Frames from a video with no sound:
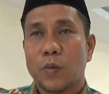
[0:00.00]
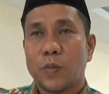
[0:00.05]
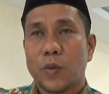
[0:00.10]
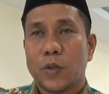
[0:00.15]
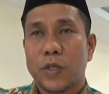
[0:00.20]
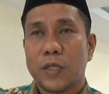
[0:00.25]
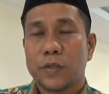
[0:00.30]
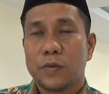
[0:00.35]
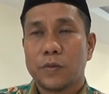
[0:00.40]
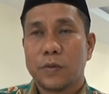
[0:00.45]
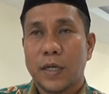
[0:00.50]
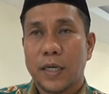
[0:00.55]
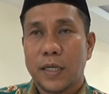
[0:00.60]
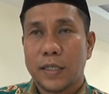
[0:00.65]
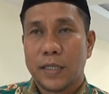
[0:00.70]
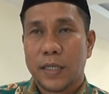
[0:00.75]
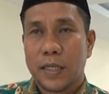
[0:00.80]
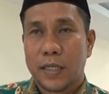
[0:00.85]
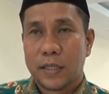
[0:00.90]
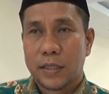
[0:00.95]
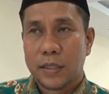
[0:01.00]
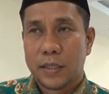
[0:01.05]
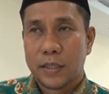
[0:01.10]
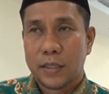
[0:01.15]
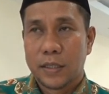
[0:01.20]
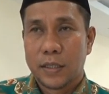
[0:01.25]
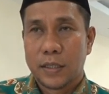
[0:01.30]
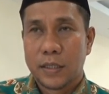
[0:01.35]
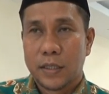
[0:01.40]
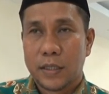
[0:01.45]
komponen juga yang
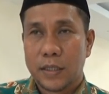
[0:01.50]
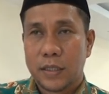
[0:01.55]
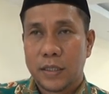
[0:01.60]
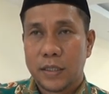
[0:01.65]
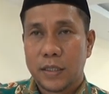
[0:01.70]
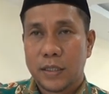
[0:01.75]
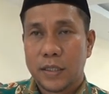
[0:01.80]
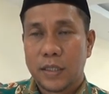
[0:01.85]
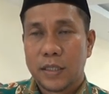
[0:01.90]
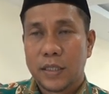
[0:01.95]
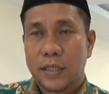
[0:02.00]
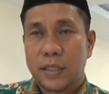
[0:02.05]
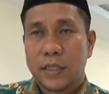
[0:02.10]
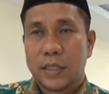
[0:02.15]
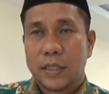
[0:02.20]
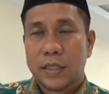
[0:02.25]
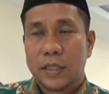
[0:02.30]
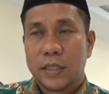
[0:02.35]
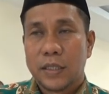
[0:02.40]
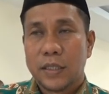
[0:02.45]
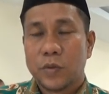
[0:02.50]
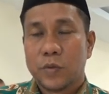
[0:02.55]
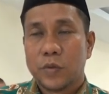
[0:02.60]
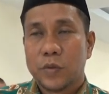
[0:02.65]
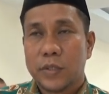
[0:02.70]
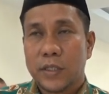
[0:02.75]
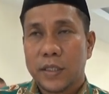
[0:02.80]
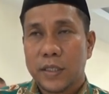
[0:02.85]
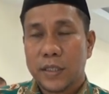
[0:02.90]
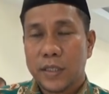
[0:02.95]
di,
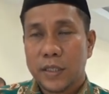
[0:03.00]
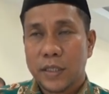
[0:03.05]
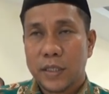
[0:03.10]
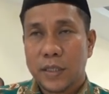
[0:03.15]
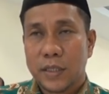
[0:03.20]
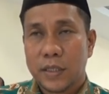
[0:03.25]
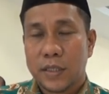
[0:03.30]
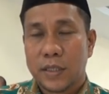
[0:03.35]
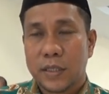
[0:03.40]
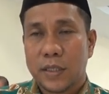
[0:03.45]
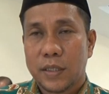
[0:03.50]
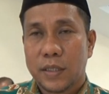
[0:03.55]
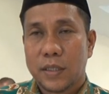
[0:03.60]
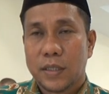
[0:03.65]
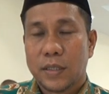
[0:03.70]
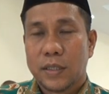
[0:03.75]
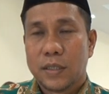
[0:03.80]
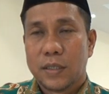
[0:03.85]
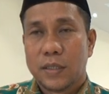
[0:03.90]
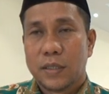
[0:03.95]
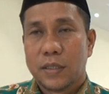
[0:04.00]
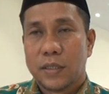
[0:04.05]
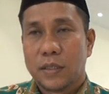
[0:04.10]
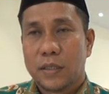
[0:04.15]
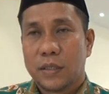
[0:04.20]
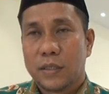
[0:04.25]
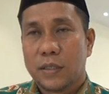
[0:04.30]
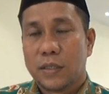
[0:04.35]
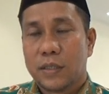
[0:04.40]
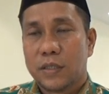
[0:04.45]
diuji
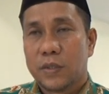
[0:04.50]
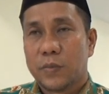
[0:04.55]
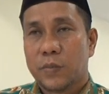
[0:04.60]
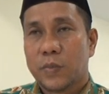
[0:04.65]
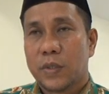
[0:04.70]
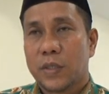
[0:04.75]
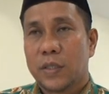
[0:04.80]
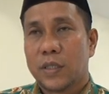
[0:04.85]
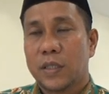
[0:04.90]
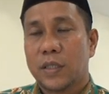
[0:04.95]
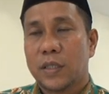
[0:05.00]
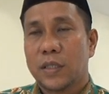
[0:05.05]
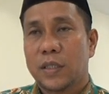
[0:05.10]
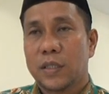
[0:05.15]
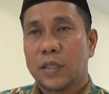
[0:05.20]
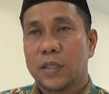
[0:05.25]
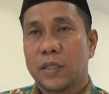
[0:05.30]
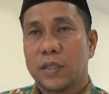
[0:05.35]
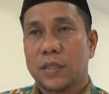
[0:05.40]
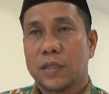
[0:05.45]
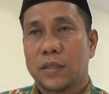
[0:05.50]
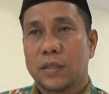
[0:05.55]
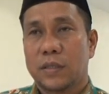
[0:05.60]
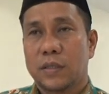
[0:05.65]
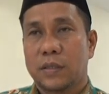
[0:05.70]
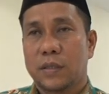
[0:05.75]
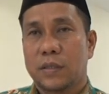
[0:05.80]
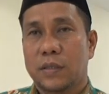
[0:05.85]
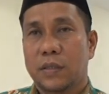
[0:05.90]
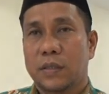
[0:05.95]
eh, seperti
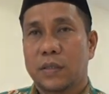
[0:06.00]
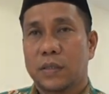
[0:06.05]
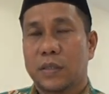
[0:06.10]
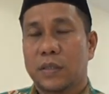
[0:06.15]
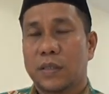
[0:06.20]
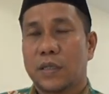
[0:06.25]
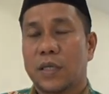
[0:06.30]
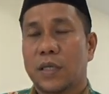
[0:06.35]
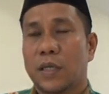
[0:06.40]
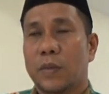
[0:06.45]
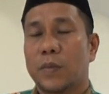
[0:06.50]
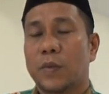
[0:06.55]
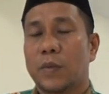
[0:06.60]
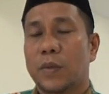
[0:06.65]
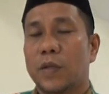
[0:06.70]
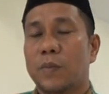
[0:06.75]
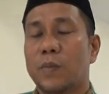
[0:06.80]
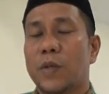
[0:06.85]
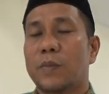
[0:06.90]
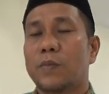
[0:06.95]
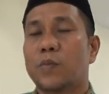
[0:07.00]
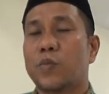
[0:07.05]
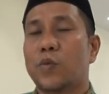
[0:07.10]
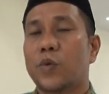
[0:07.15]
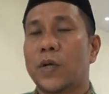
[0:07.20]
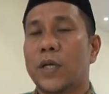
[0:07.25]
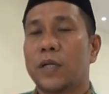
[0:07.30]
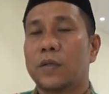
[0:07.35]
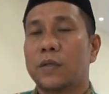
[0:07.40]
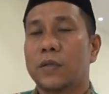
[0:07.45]

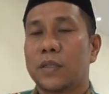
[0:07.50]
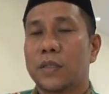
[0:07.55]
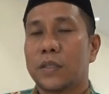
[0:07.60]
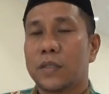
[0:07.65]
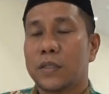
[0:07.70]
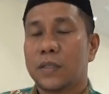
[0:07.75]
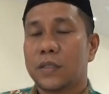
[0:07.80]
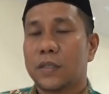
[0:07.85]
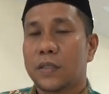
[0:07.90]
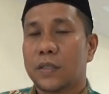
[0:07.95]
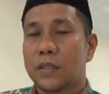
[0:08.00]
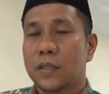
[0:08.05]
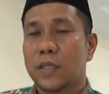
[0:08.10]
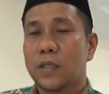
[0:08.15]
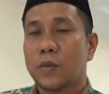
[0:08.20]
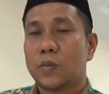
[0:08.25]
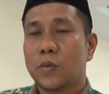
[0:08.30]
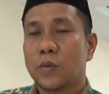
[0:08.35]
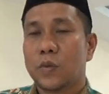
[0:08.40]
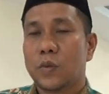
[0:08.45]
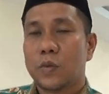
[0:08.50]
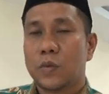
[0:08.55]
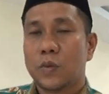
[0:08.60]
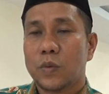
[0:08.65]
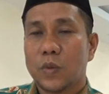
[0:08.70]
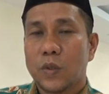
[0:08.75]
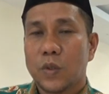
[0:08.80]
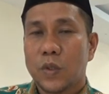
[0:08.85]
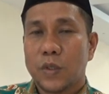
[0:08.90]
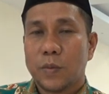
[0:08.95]
kemampuan uh, ilmu
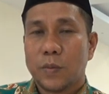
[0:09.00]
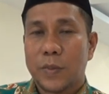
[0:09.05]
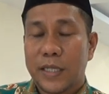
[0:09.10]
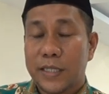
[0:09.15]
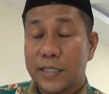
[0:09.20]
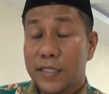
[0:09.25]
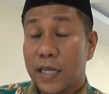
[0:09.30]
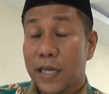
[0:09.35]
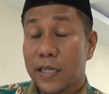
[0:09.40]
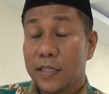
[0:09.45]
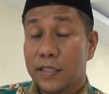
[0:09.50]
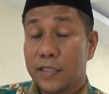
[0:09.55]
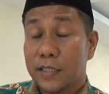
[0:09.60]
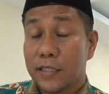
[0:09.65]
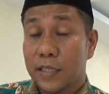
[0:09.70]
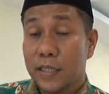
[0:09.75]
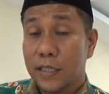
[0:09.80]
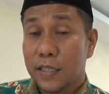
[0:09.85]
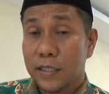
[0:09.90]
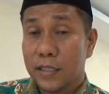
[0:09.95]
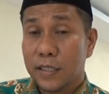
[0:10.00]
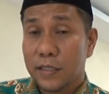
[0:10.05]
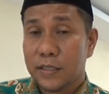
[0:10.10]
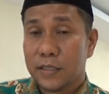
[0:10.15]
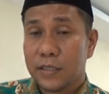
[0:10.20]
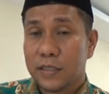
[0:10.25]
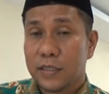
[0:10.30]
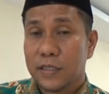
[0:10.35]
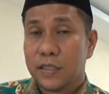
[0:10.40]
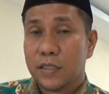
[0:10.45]
nasi hajinya
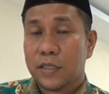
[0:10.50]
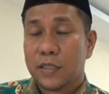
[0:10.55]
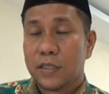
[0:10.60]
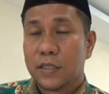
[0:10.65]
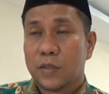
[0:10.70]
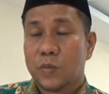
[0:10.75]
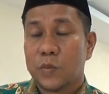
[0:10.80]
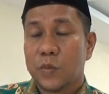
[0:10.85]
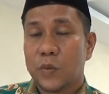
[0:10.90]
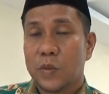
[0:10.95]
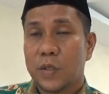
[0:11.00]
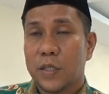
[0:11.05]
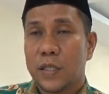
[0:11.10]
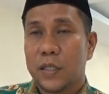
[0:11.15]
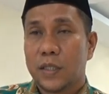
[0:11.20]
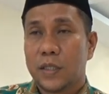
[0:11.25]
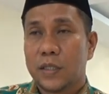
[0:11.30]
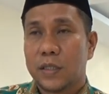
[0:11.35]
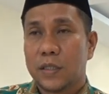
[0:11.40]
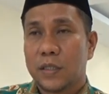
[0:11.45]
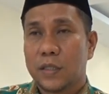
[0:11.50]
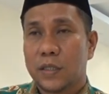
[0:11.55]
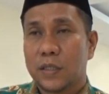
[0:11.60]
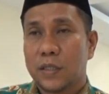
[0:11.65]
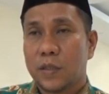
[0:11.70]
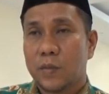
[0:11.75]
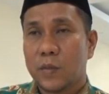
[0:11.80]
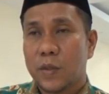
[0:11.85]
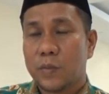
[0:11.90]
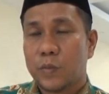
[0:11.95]
kemudian uh,
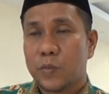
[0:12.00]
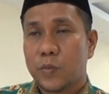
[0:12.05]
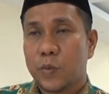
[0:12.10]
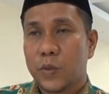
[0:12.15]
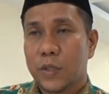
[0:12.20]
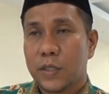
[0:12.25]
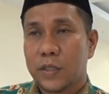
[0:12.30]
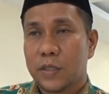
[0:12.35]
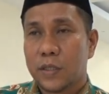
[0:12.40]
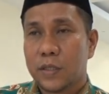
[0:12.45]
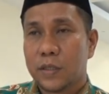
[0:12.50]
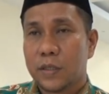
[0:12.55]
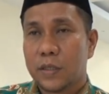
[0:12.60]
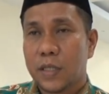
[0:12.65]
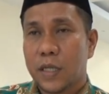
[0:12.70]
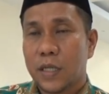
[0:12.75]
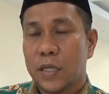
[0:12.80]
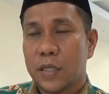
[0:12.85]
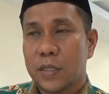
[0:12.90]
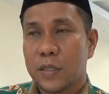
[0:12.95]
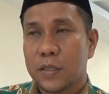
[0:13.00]
kemampuan tentang